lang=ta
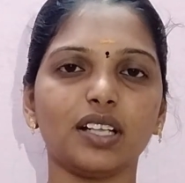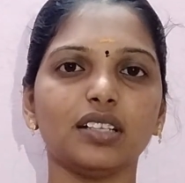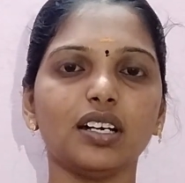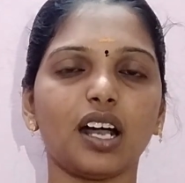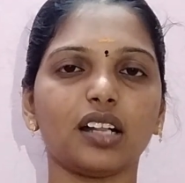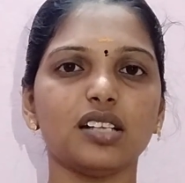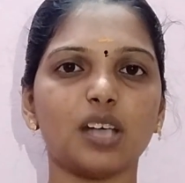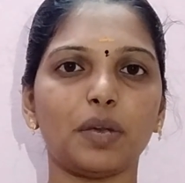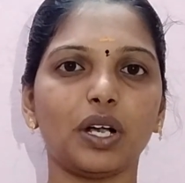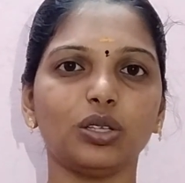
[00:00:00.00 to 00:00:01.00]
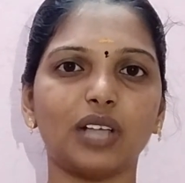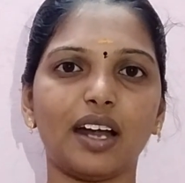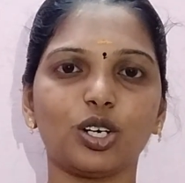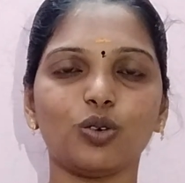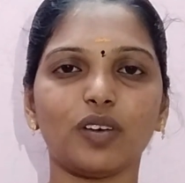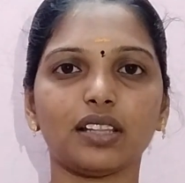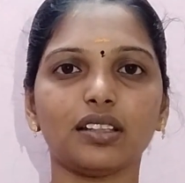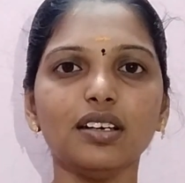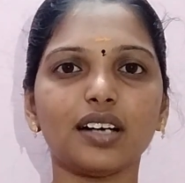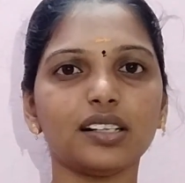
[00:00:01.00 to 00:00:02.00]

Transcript: வந்து கந்தசாமிக்கும் தனக்கும் வந்து